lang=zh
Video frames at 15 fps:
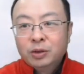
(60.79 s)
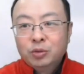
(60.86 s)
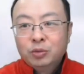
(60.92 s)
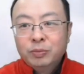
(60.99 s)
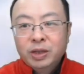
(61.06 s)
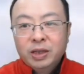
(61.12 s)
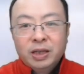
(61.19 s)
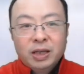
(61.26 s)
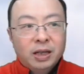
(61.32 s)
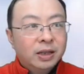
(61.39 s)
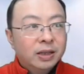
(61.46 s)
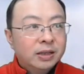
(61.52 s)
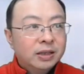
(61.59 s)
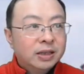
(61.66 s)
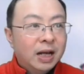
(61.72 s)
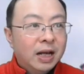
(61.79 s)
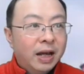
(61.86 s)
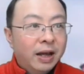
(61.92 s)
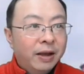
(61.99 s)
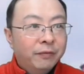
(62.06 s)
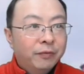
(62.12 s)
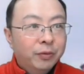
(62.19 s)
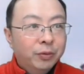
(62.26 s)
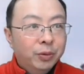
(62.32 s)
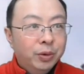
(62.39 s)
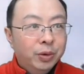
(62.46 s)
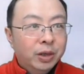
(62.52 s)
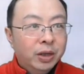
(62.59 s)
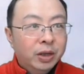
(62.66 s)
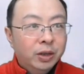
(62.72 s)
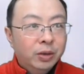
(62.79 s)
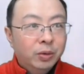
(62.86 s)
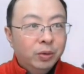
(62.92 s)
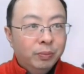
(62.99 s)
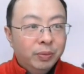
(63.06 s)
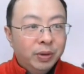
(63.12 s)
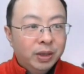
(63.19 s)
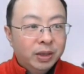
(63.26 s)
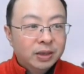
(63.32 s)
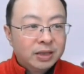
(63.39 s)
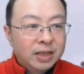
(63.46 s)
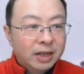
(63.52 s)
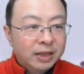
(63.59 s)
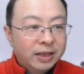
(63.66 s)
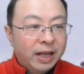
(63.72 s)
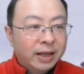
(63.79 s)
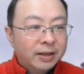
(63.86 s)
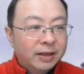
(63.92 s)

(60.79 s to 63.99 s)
著名的上海妇女用品商店